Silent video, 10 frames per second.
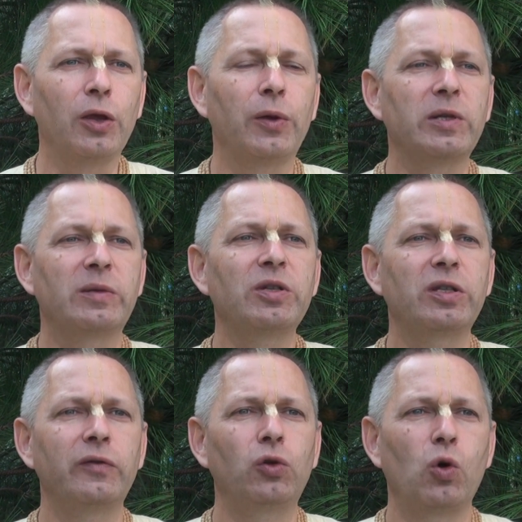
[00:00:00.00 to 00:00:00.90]
То есть
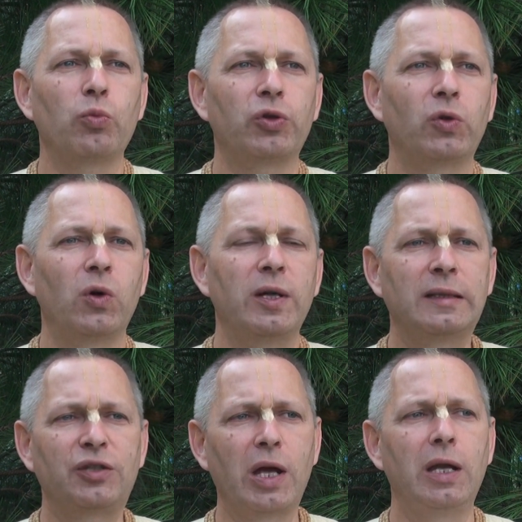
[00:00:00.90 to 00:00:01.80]
смысл в том, что
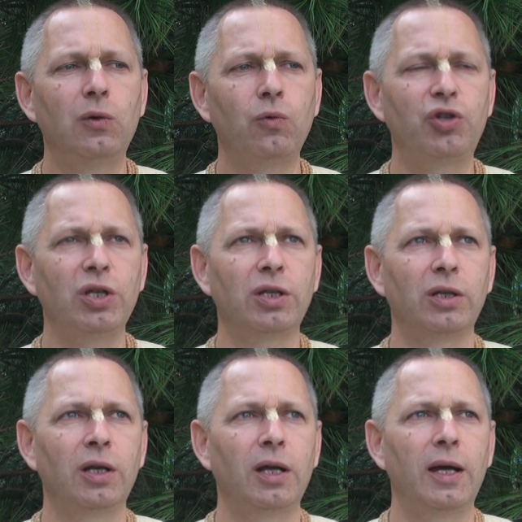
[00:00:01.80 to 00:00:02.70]
изначальный
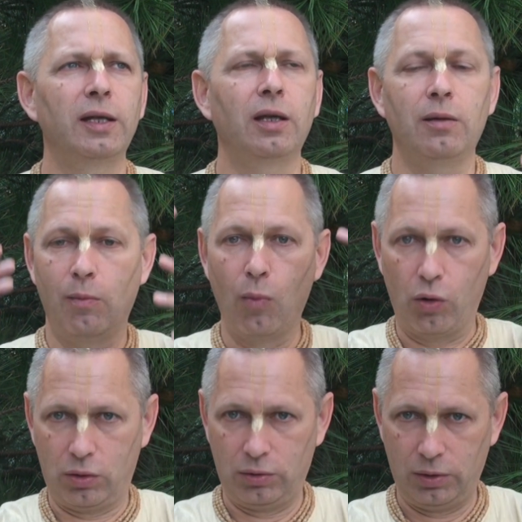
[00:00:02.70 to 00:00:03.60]
учитель – это
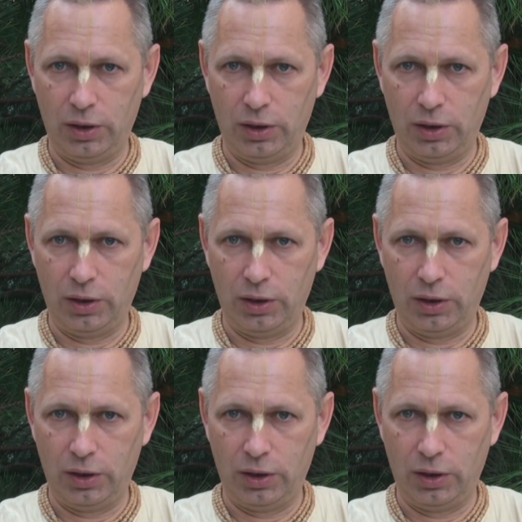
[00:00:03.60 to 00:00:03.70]
Бог.